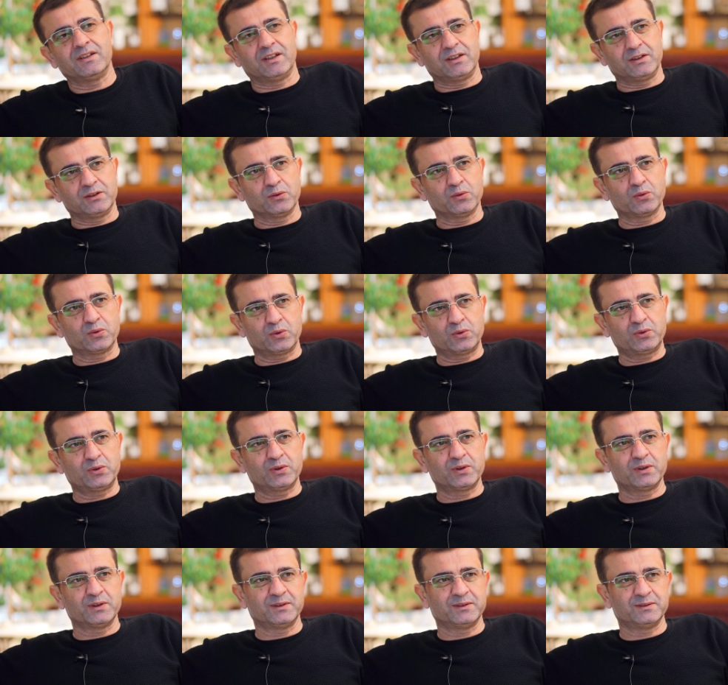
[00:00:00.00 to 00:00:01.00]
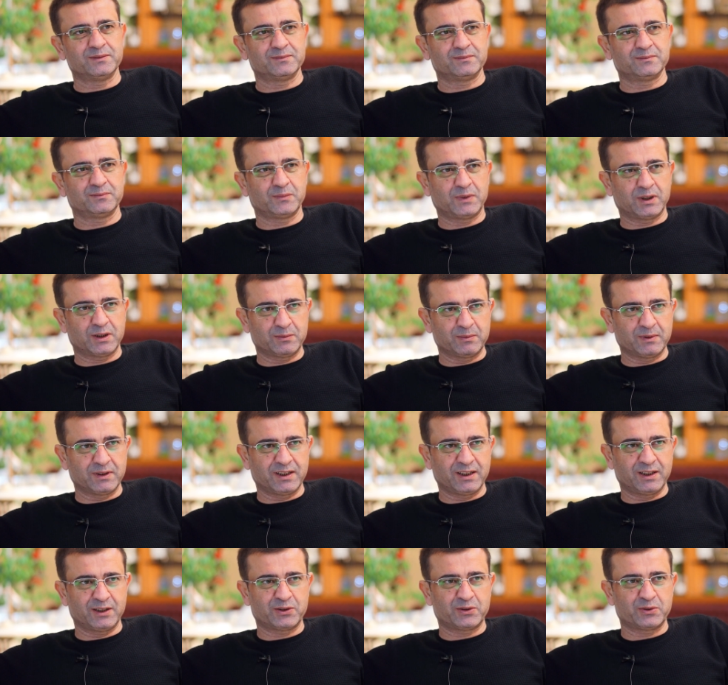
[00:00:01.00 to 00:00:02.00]
Aydın Kurt,
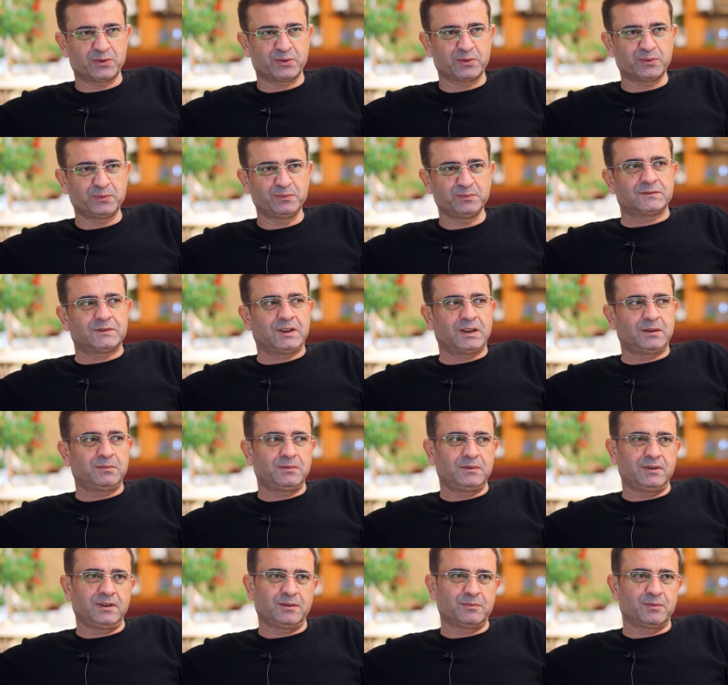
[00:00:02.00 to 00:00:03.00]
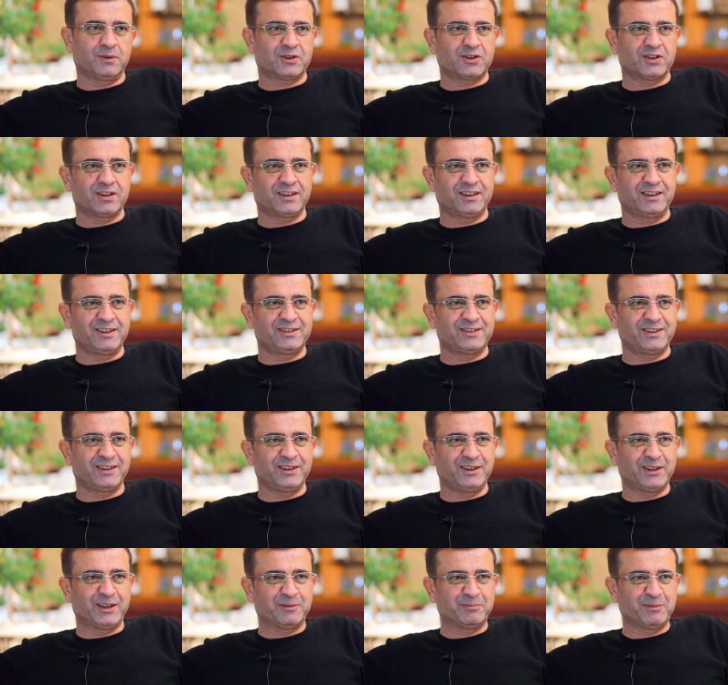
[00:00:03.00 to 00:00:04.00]
Batman'da yaşıyorum. Tabii ilk başlarda insan
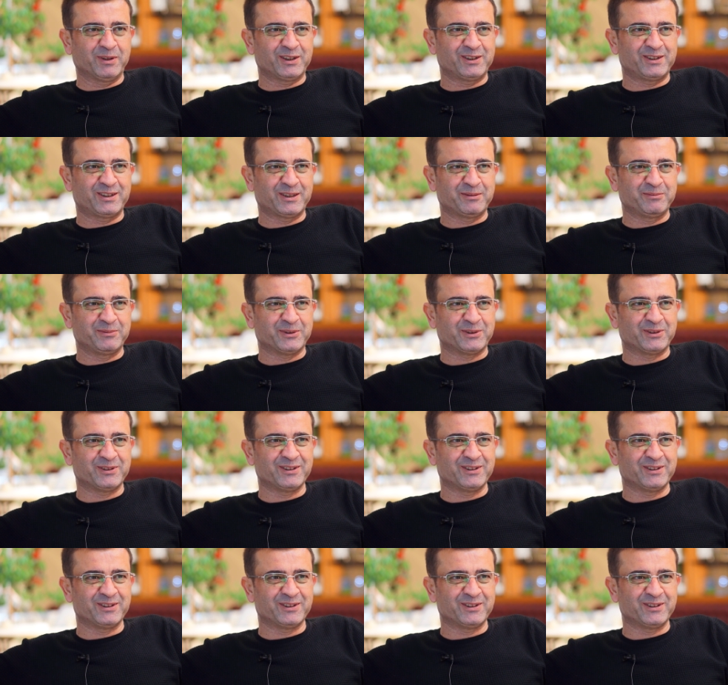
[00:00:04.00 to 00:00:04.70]
inanmak istemiyor.